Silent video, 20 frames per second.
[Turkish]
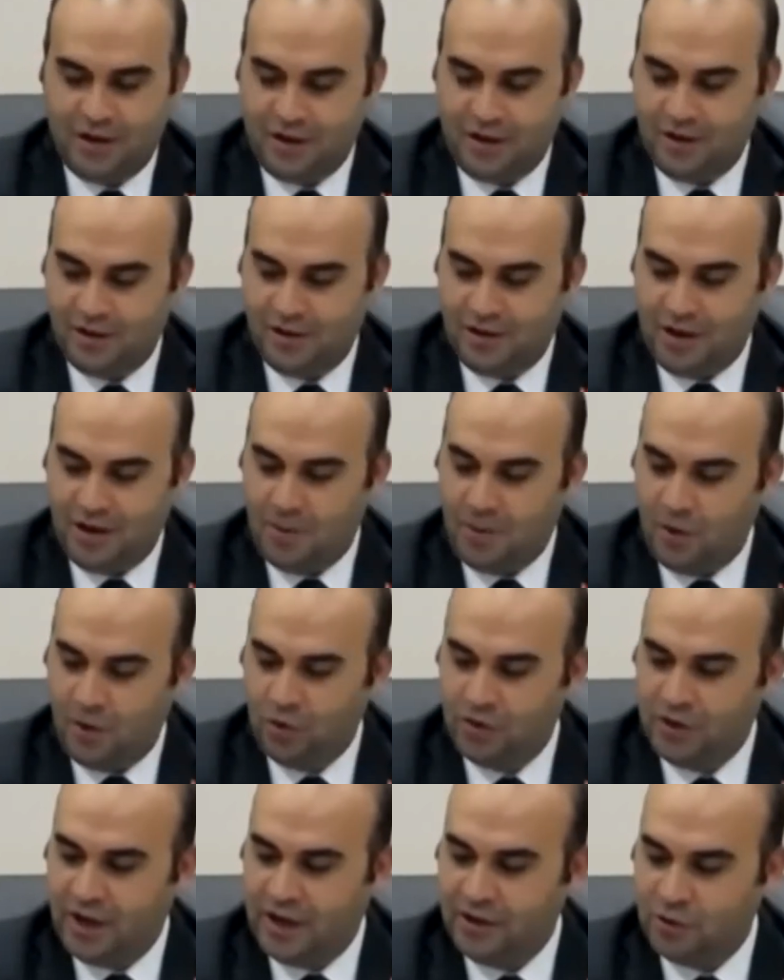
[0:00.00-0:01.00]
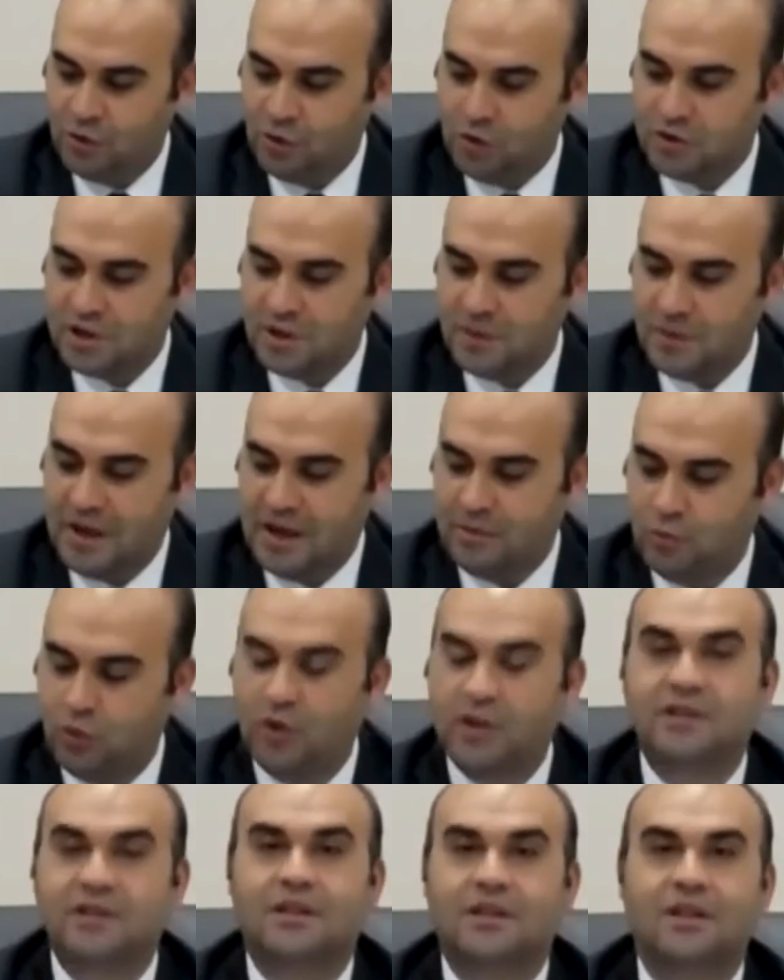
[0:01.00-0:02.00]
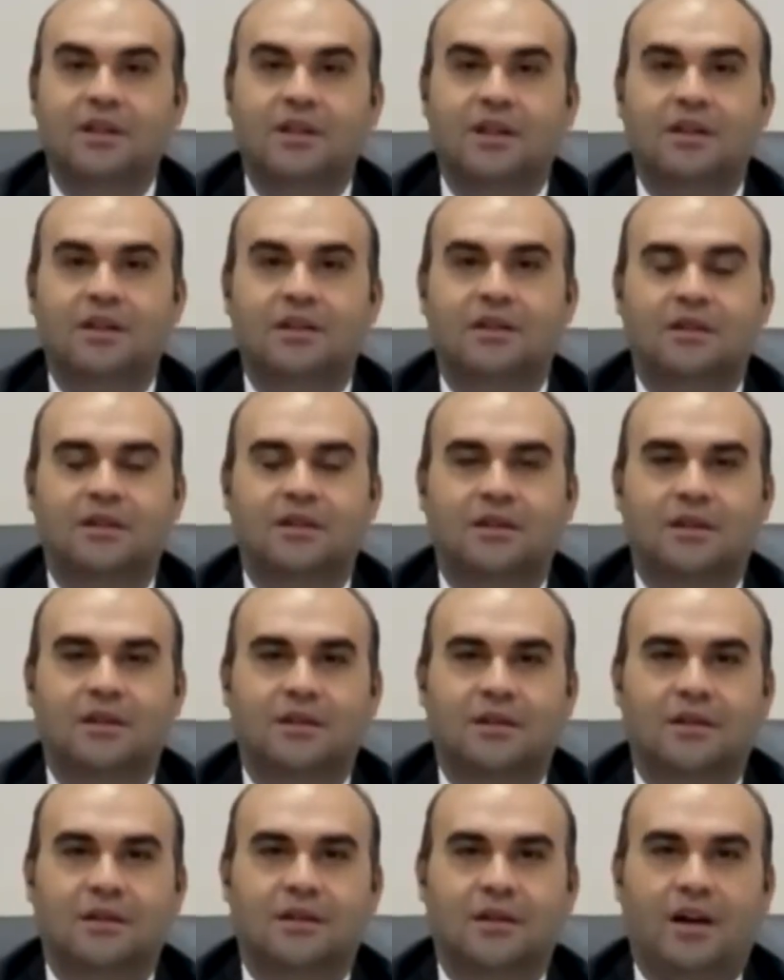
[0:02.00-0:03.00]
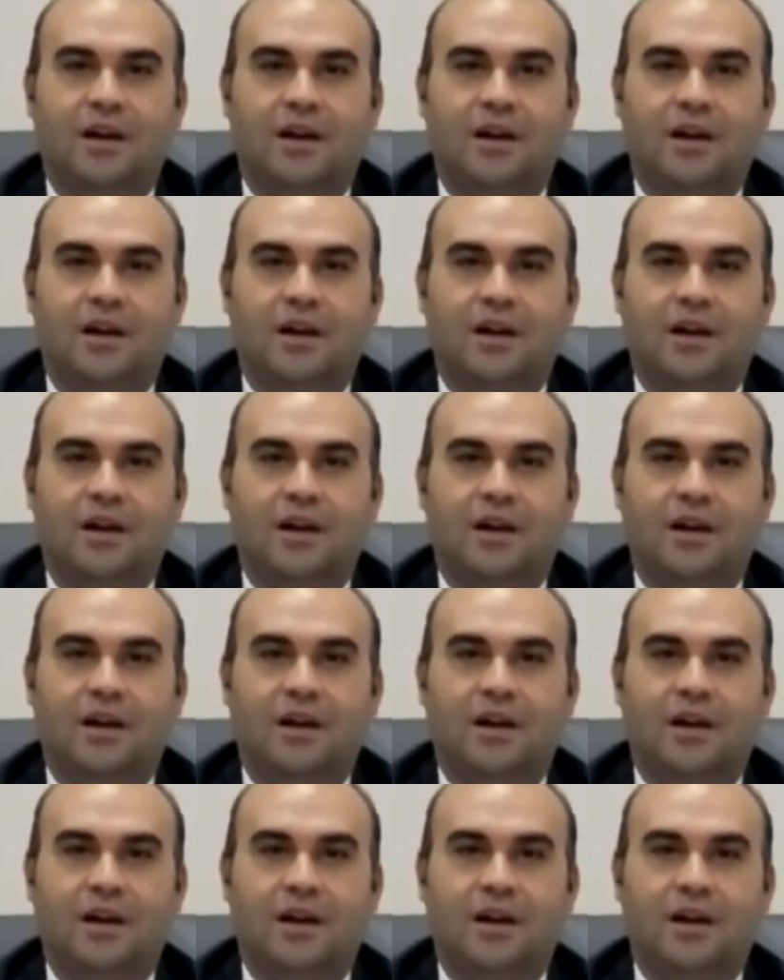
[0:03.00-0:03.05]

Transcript: E, ama online de olsa ben bu etkinliğin e,